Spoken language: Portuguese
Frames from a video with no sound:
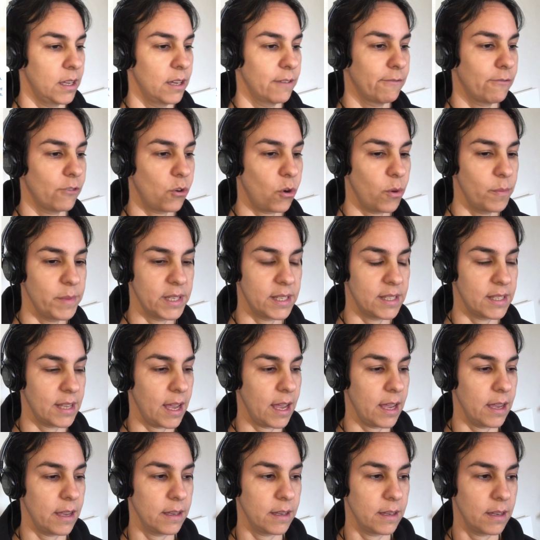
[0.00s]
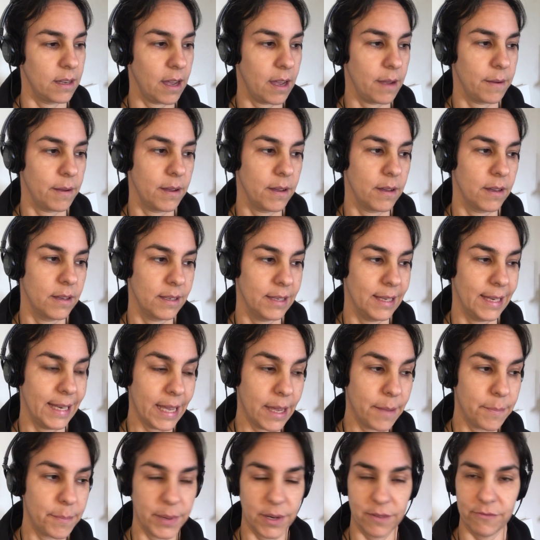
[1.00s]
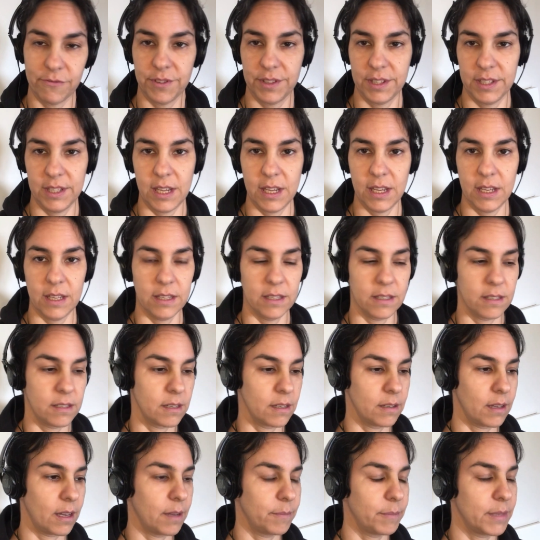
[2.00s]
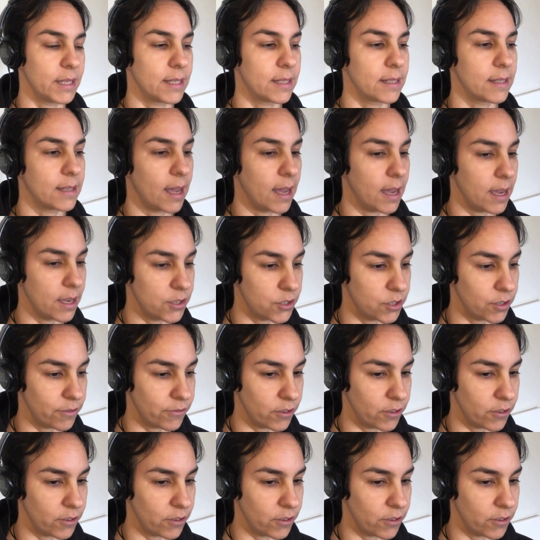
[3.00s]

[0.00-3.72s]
Vou começar a ler para vocês a mensagem.